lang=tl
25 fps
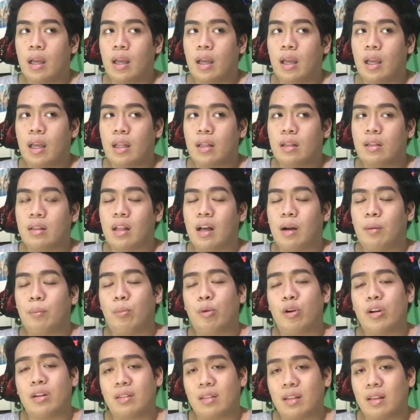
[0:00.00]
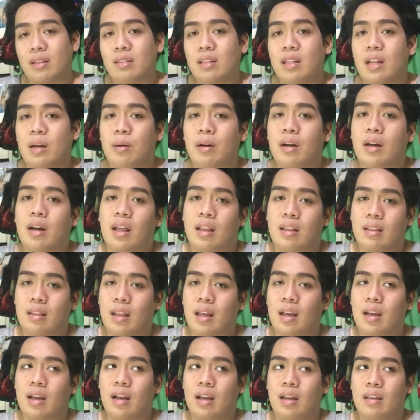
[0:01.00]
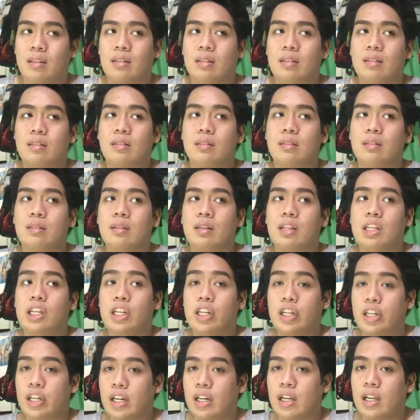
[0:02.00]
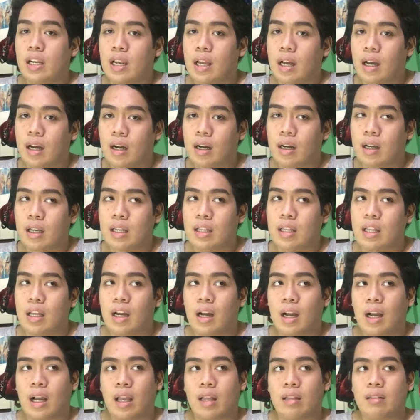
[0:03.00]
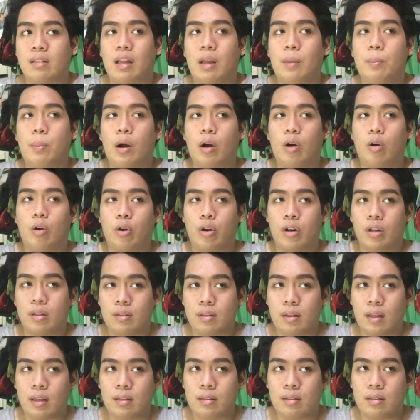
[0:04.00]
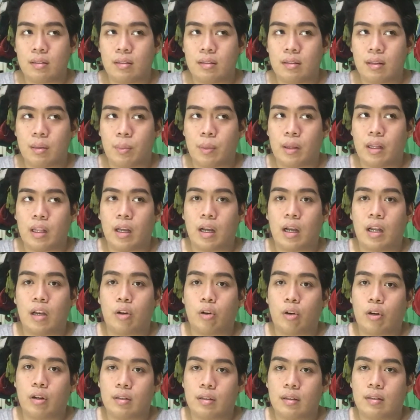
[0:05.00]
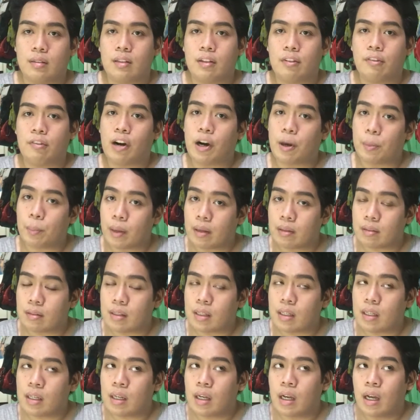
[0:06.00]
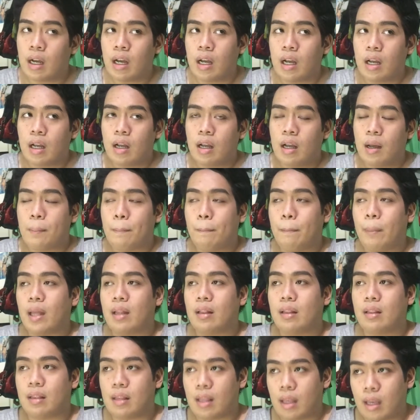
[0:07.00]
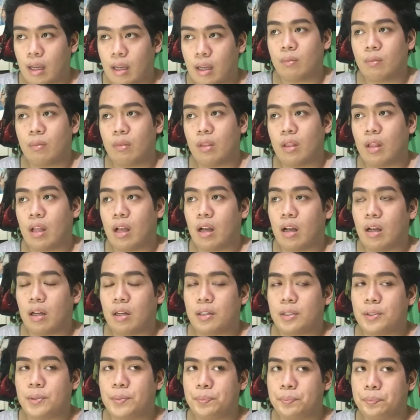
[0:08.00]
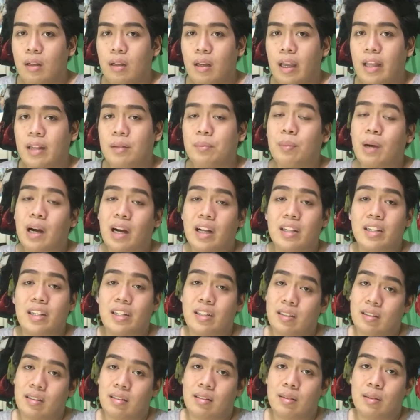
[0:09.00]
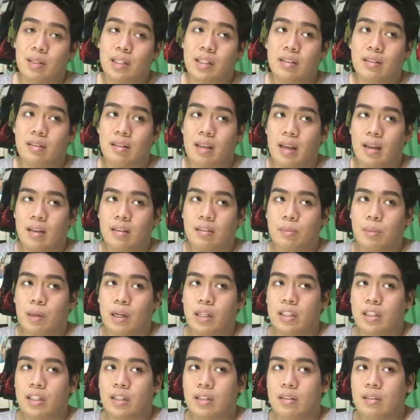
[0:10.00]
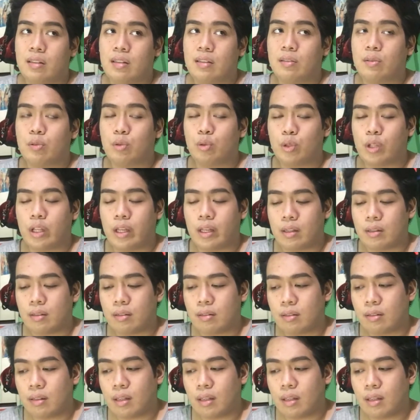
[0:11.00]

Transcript: And ang boards kasi ng Radtech guys is yearly lang, hindi kagaya sa ibang courses, sa medical courses na pharmacy, medtech na and mga nurse, nurses, mga nursing students